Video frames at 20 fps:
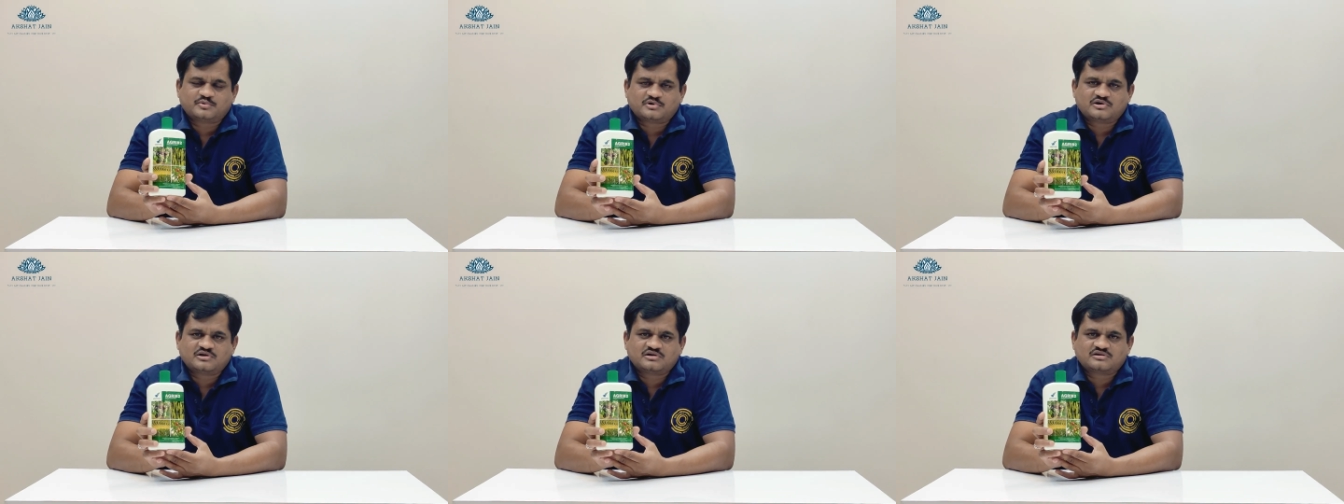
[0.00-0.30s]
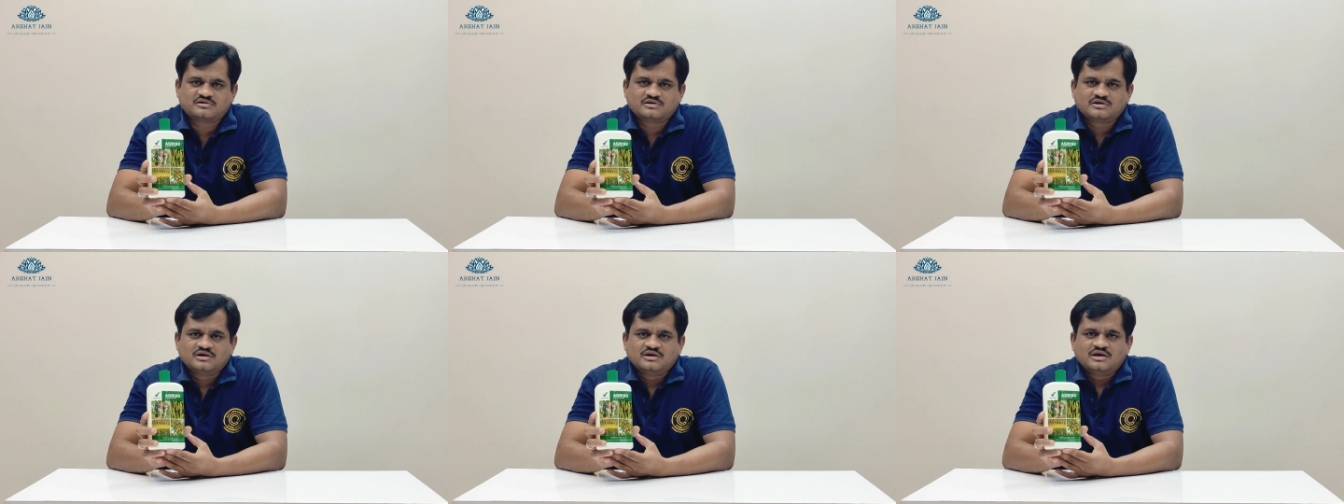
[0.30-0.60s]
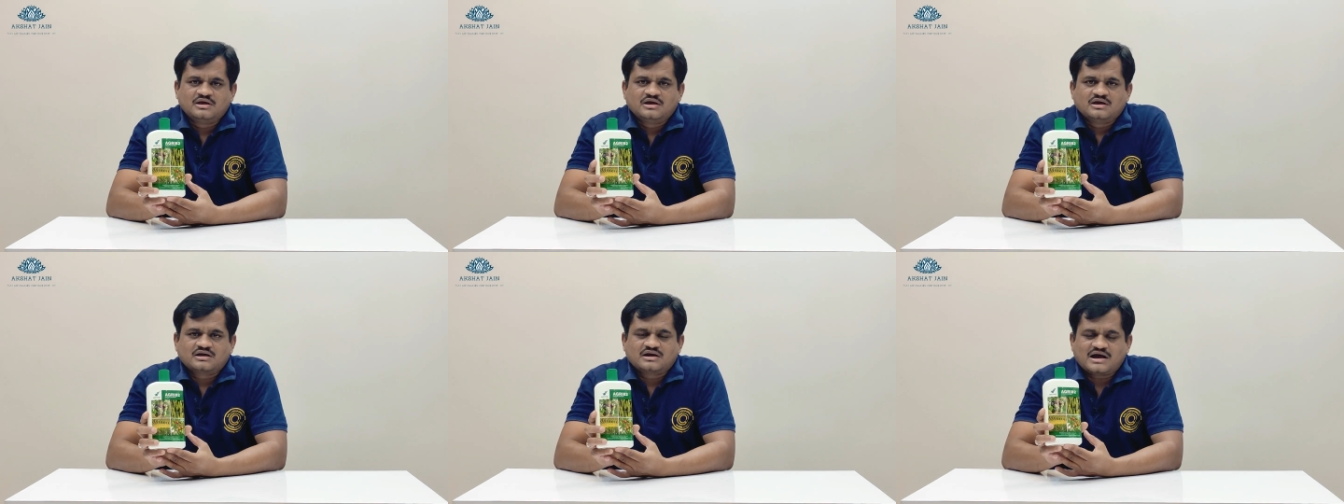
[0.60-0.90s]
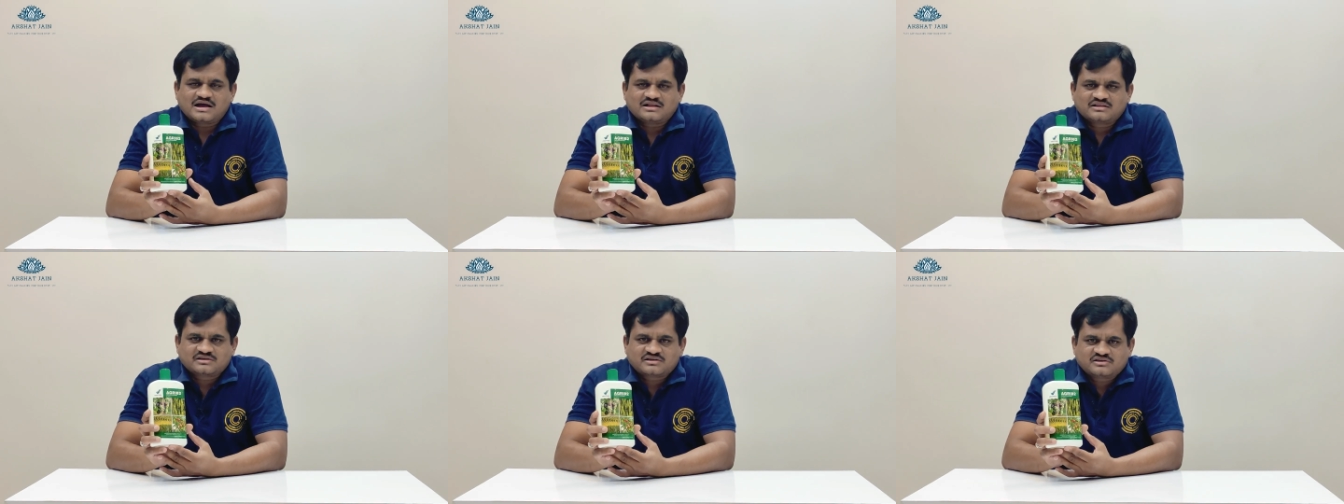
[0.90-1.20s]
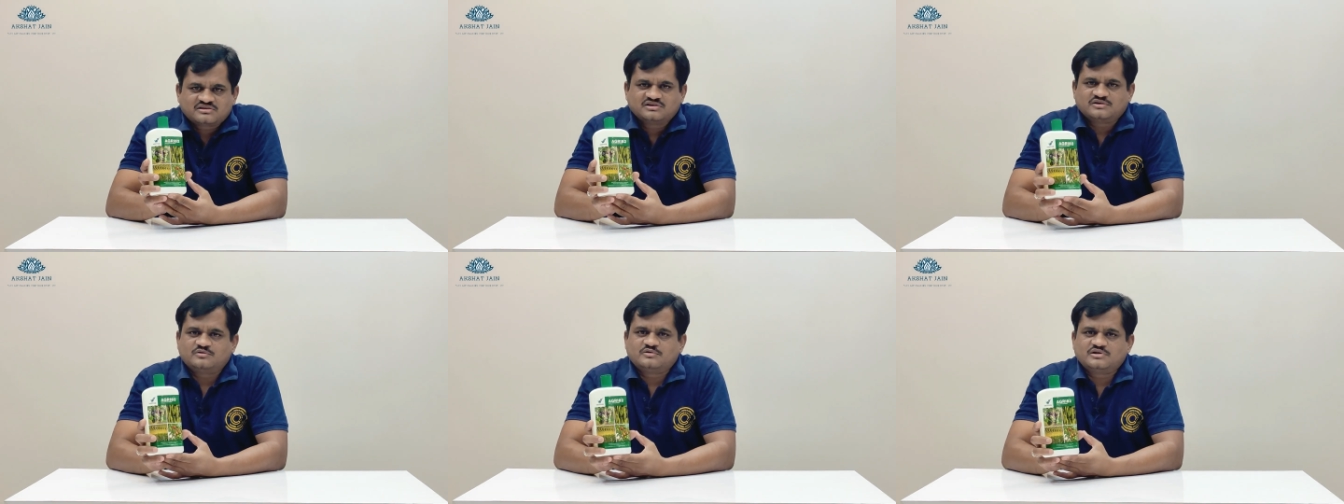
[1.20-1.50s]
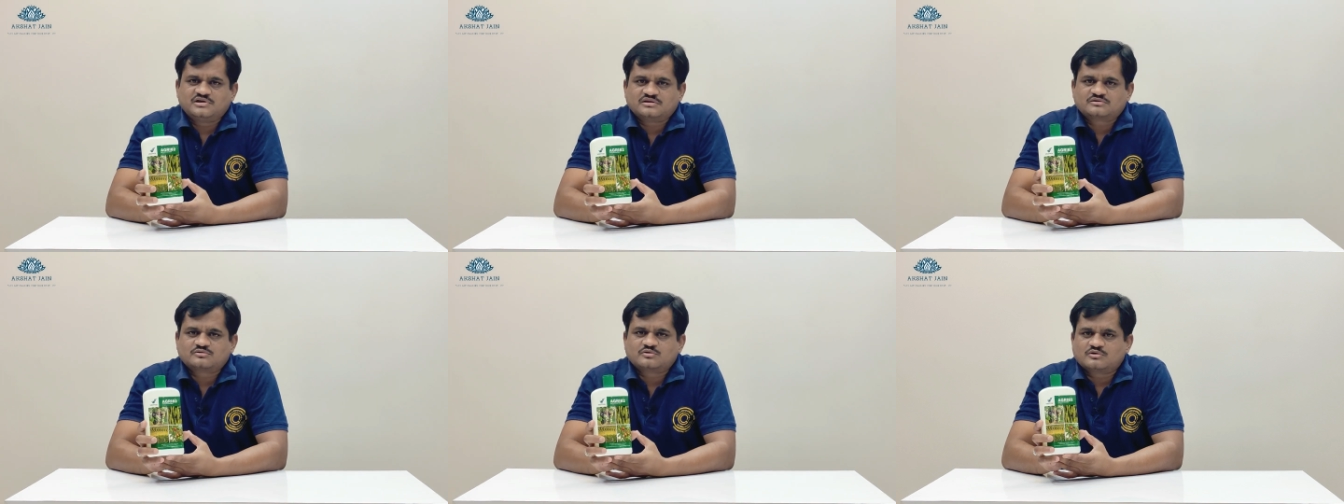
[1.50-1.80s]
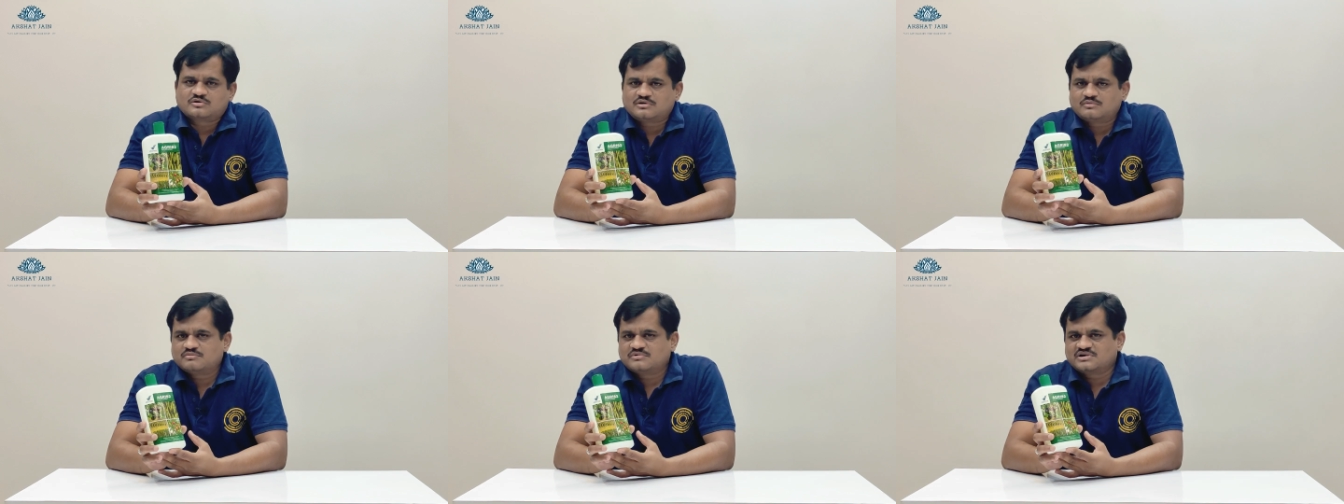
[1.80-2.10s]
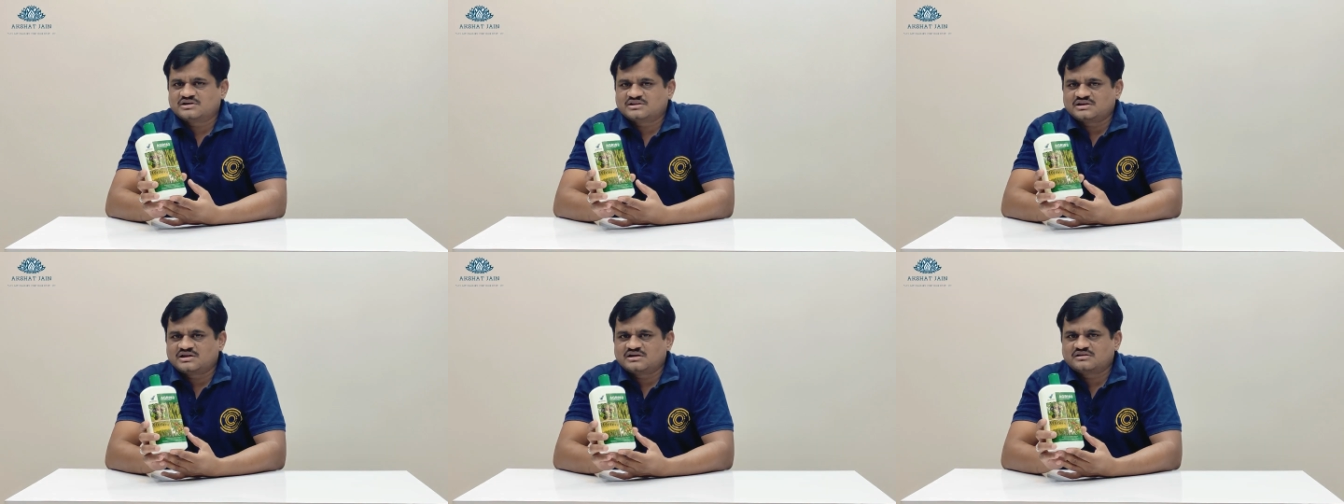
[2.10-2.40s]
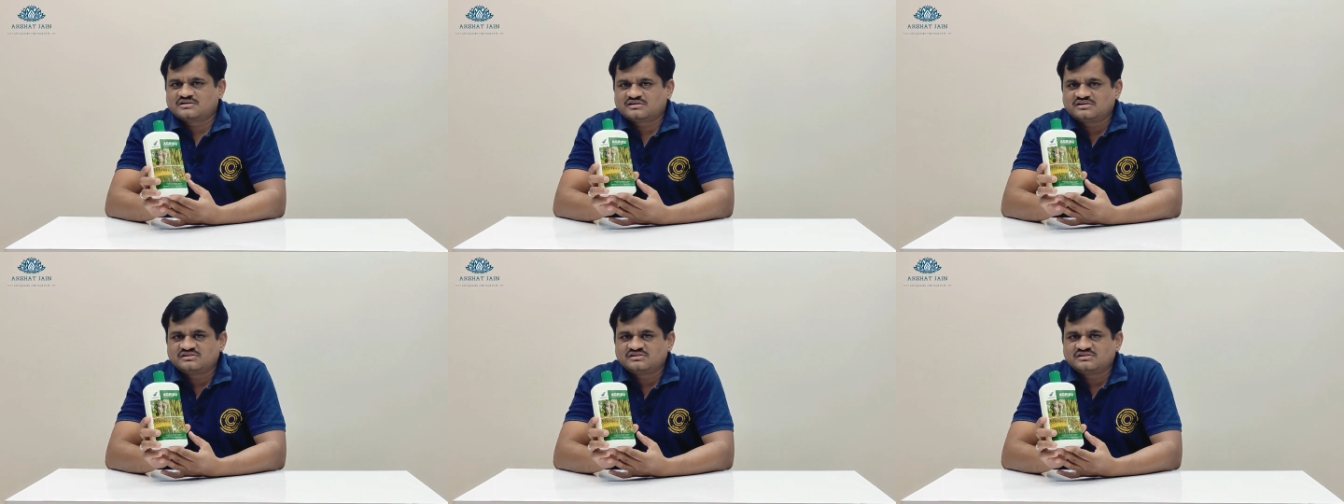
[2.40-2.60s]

प्रोडक्ट खाद की ज़रूरत को कम करता है